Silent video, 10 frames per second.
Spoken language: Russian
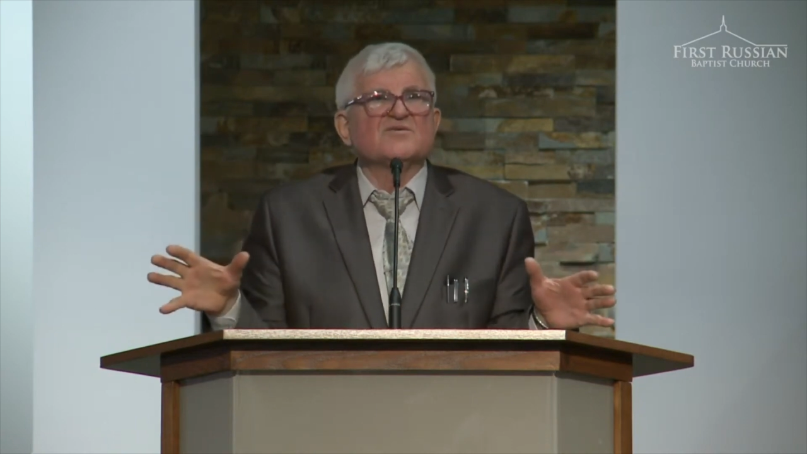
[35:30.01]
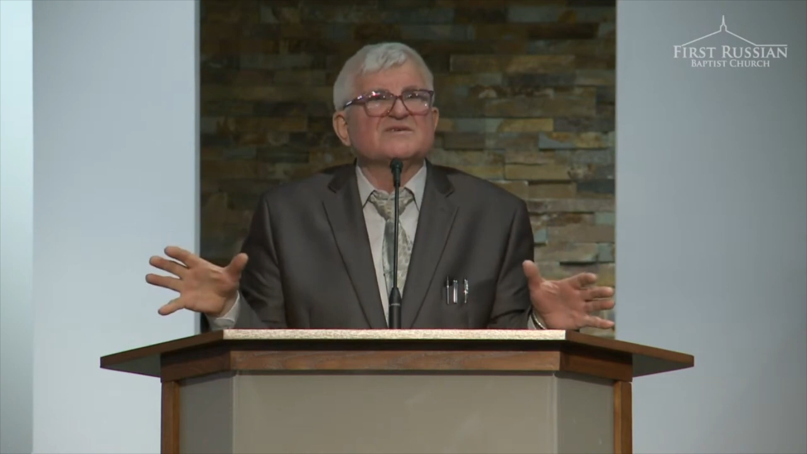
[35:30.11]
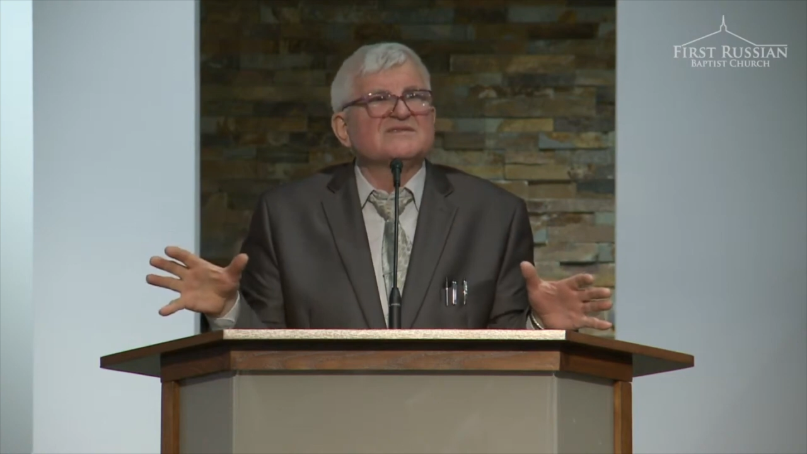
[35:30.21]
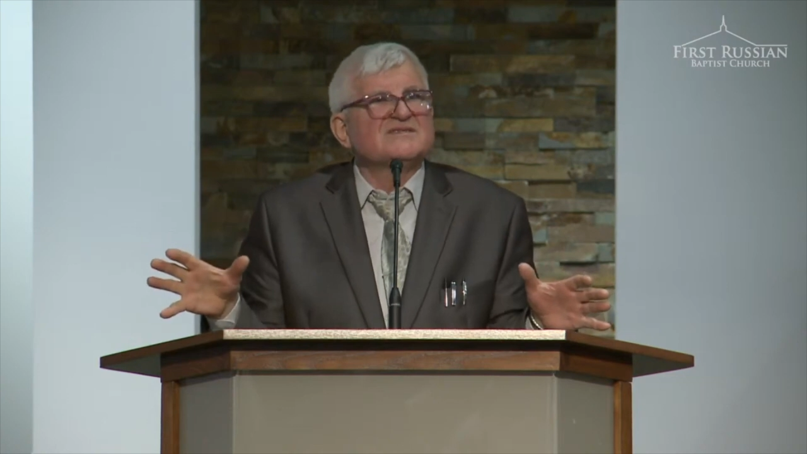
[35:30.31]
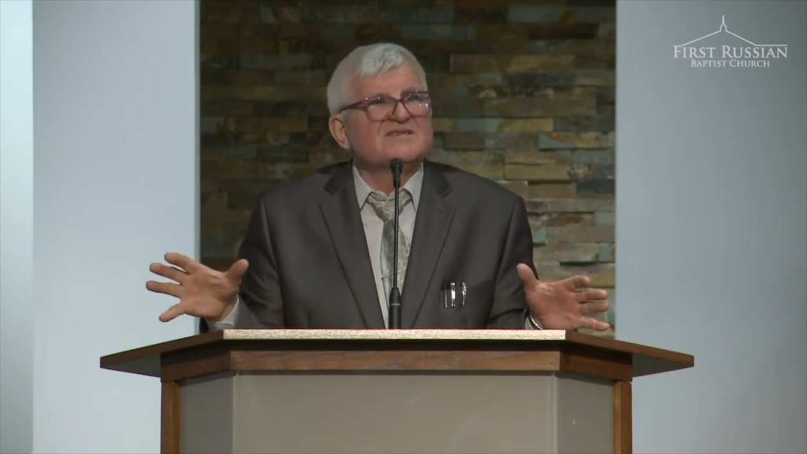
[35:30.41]

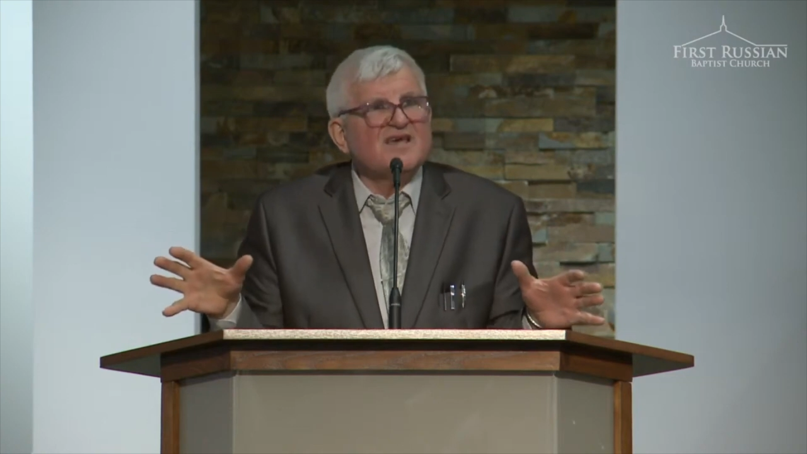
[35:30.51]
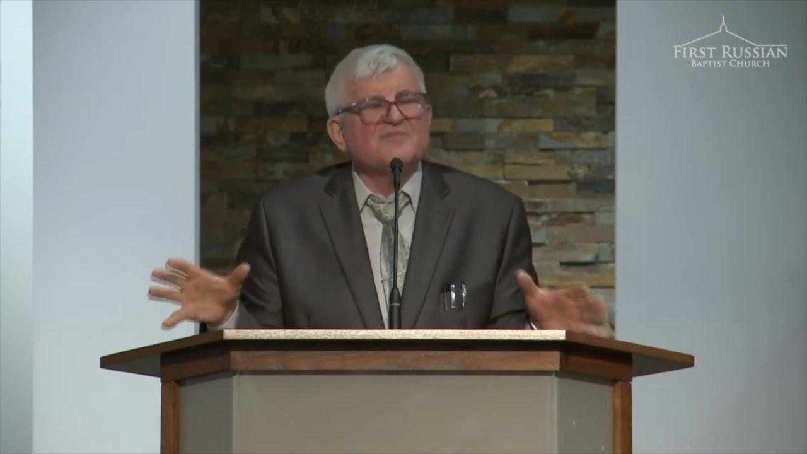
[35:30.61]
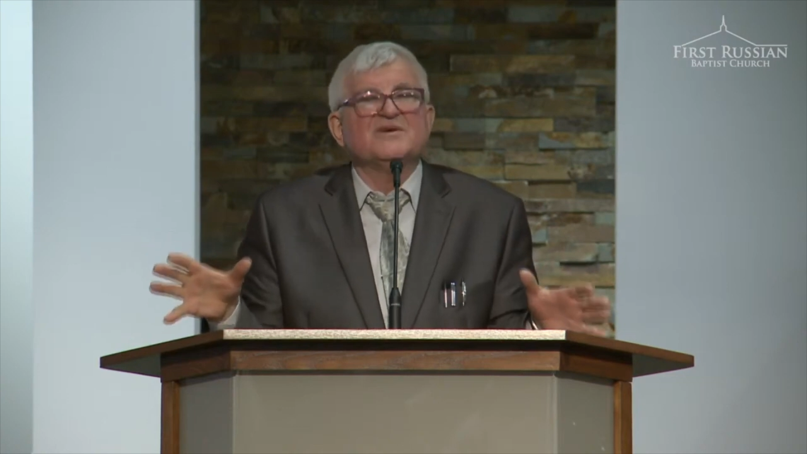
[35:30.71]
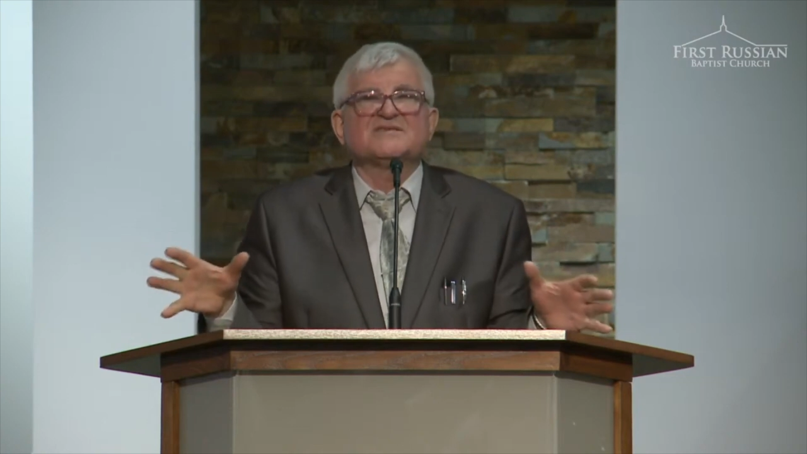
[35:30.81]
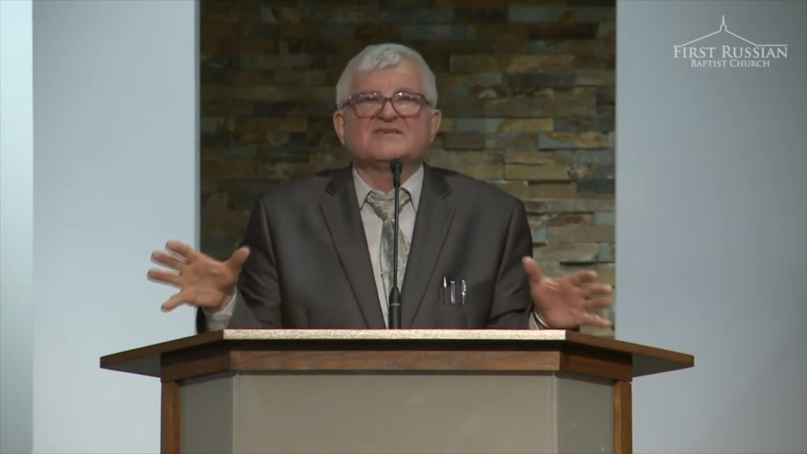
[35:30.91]
с
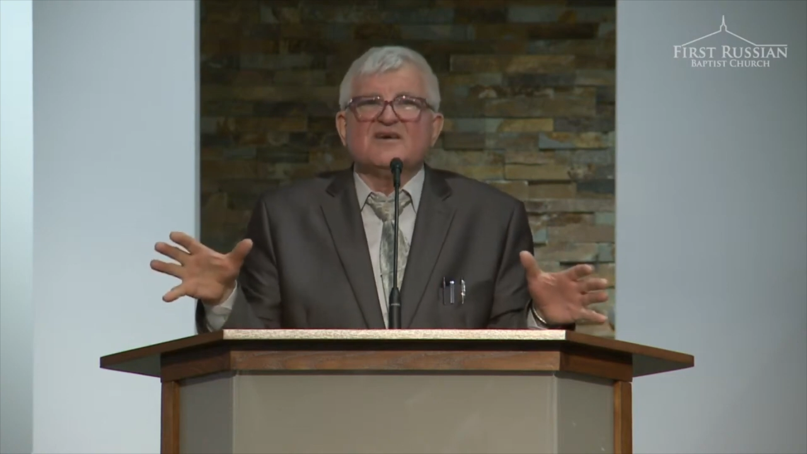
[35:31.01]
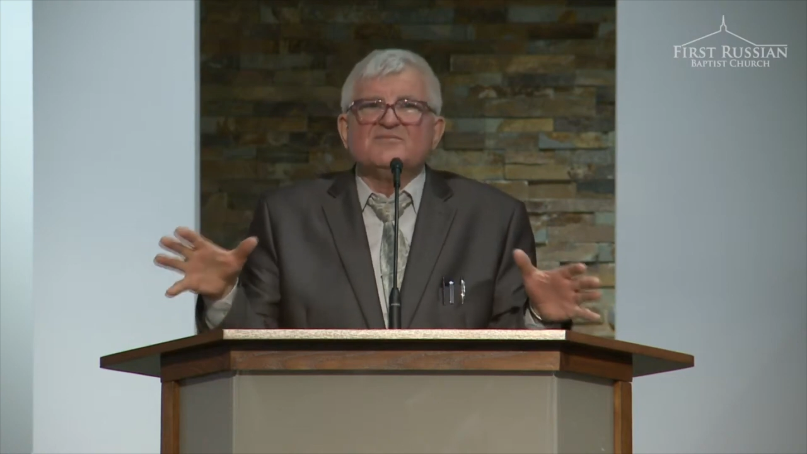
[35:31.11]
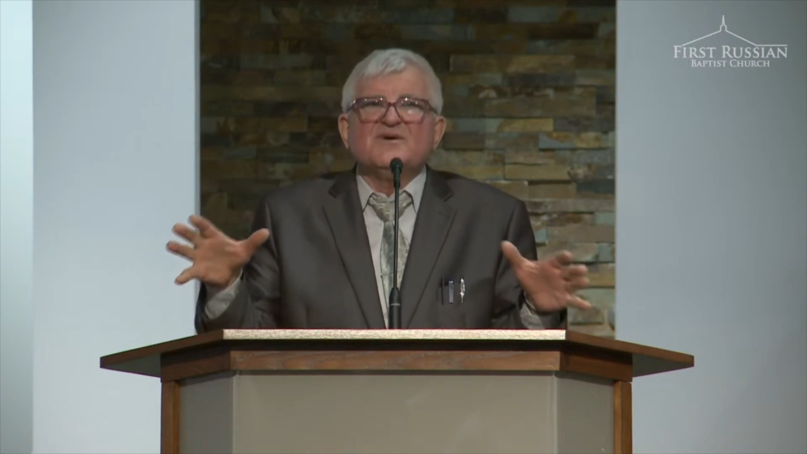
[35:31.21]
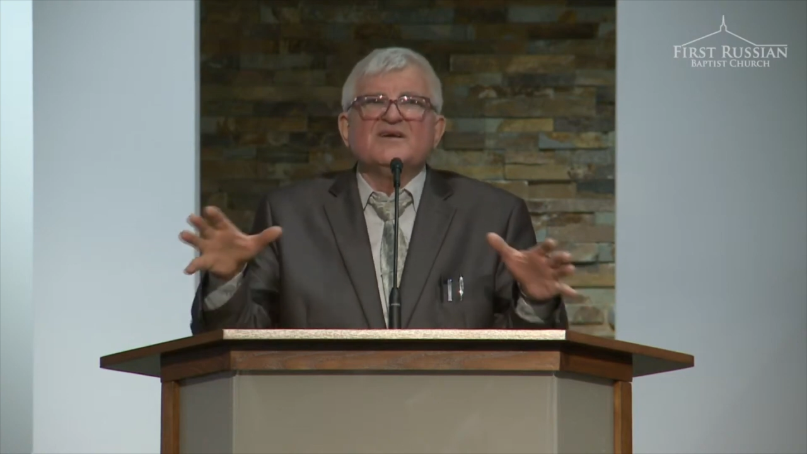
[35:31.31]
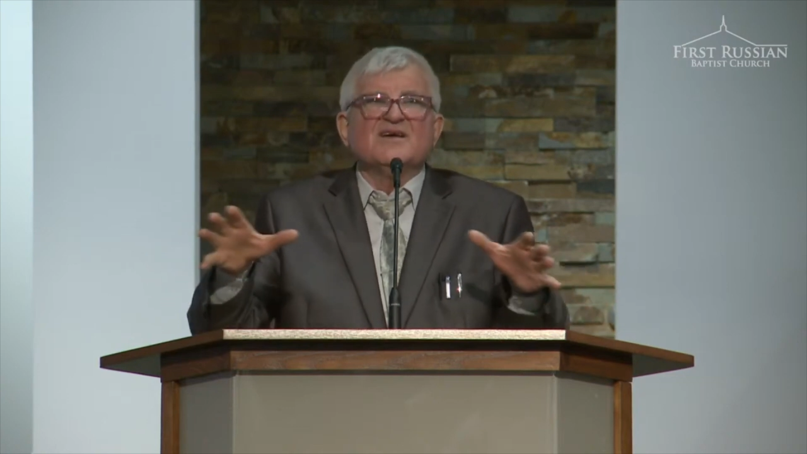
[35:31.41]
теми, с кем
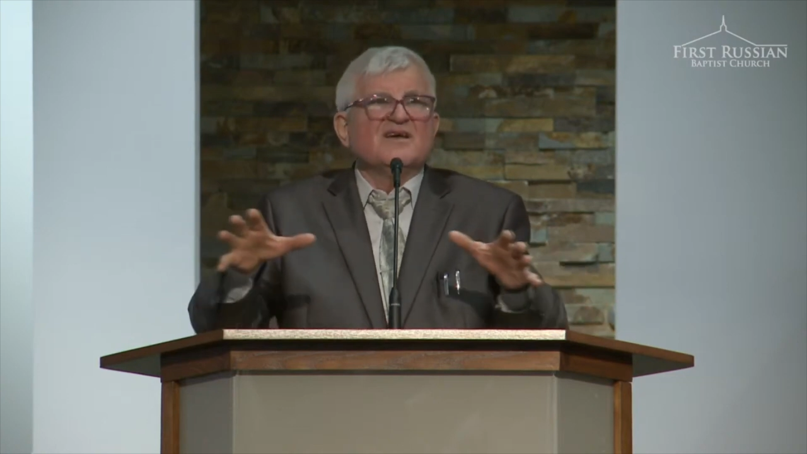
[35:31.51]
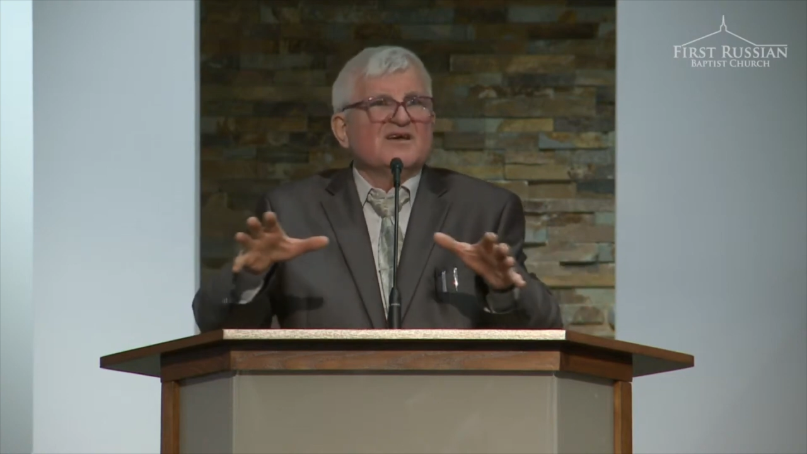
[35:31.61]
мы